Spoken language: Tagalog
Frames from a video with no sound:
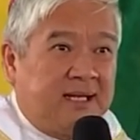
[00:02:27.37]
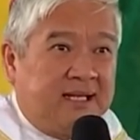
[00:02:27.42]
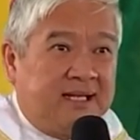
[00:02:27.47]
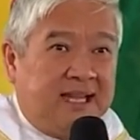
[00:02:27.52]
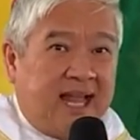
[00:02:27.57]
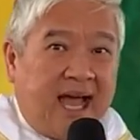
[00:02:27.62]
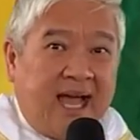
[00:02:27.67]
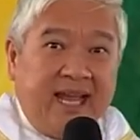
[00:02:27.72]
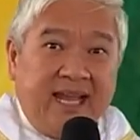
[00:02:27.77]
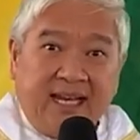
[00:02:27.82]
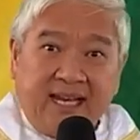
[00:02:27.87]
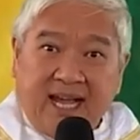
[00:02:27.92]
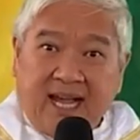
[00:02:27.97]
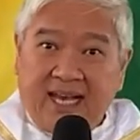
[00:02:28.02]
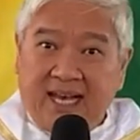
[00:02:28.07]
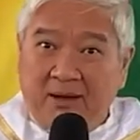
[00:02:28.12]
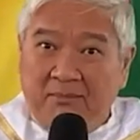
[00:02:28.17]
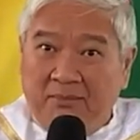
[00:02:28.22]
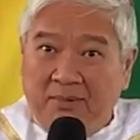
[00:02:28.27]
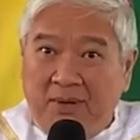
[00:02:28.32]
Dahil
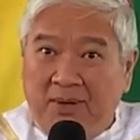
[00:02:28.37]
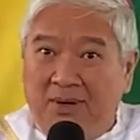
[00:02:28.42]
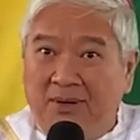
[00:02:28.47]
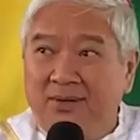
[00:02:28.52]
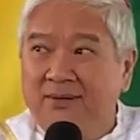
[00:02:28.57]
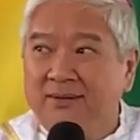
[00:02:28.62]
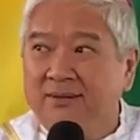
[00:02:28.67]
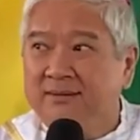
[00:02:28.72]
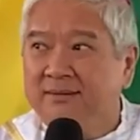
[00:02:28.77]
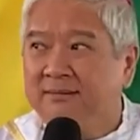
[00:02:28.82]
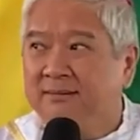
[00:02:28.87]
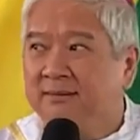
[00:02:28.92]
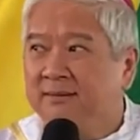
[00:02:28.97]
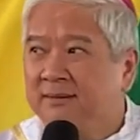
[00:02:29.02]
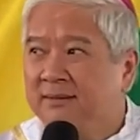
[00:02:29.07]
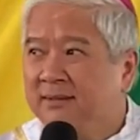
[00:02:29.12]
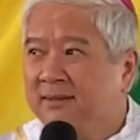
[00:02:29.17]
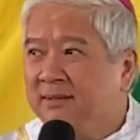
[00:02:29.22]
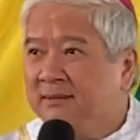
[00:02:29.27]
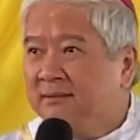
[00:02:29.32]
alam mo,
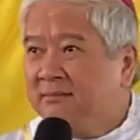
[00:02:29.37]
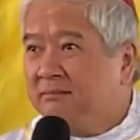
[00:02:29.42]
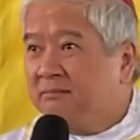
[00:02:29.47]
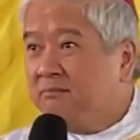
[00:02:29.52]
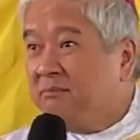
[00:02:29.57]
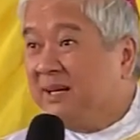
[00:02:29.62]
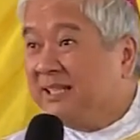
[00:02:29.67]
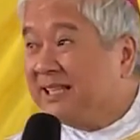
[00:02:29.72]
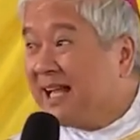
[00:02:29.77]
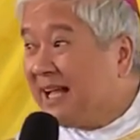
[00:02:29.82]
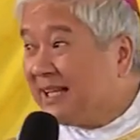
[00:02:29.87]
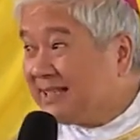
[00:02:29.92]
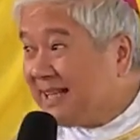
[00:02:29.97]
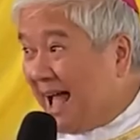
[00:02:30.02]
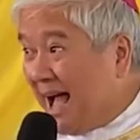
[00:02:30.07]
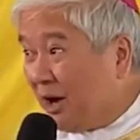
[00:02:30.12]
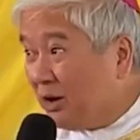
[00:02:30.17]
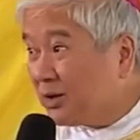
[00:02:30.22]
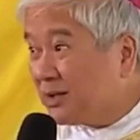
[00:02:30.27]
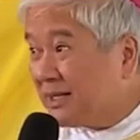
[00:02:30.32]

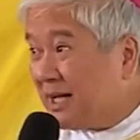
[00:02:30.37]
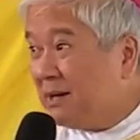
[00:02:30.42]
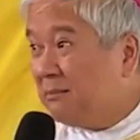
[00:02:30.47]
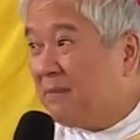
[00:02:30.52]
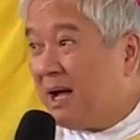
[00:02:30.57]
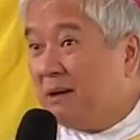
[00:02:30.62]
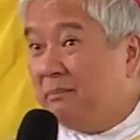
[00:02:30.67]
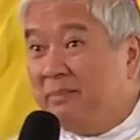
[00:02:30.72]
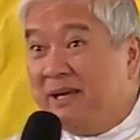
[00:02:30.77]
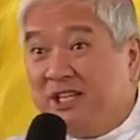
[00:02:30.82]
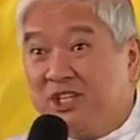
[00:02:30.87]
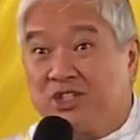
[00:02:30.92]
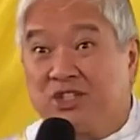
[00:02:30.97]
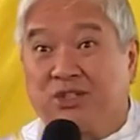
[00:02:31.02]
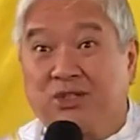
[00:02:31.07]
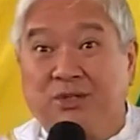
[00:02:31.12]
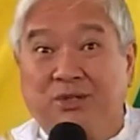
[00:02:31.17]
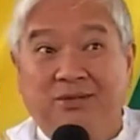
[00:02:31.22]
matatakot kang mabisto.